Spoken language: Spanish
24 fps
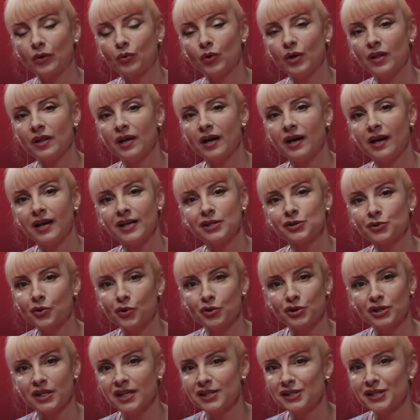rueda
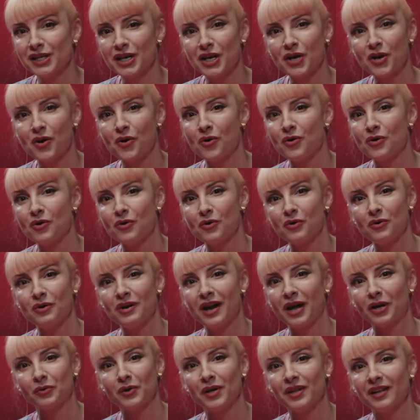Scorsese o
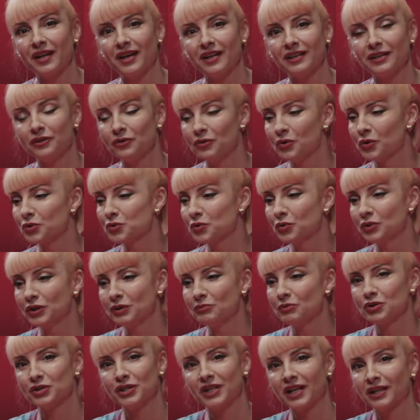la ruedan los
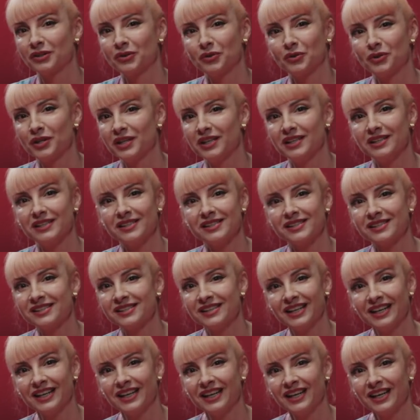últimos directores.
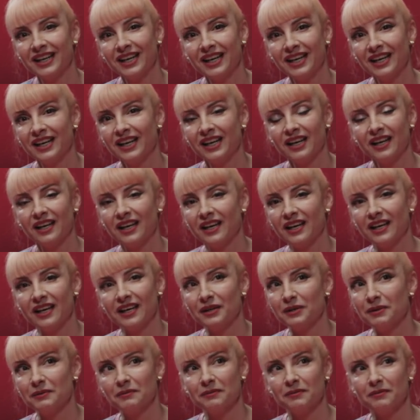
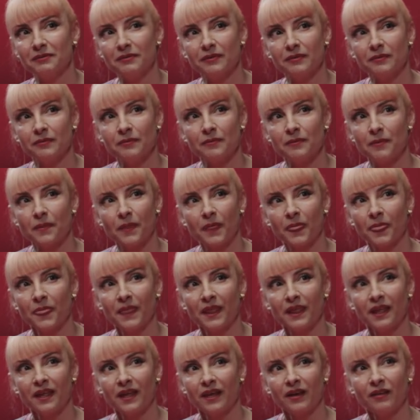Em,
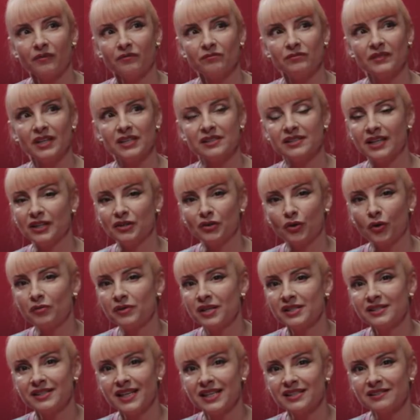desde
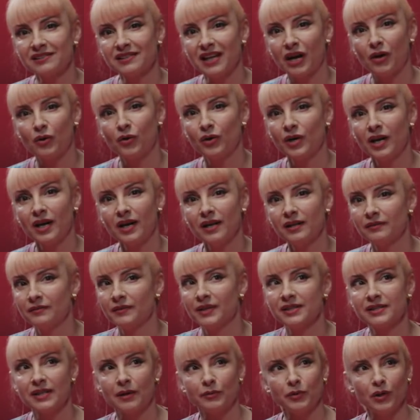entonces y hasta ahora,
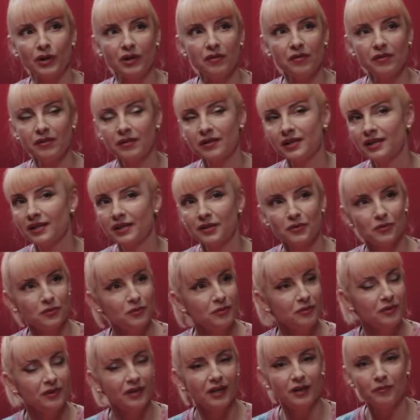esa violencia
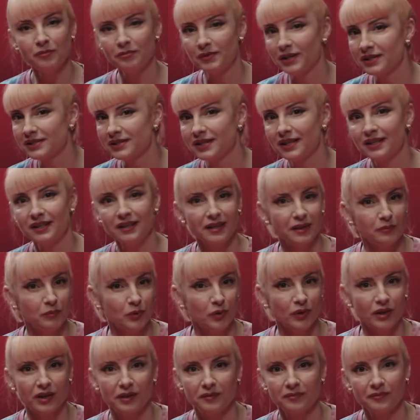nunca pasa de
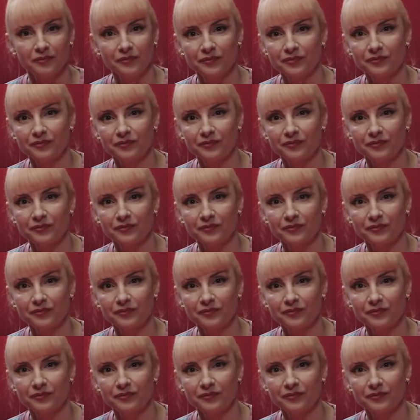moda.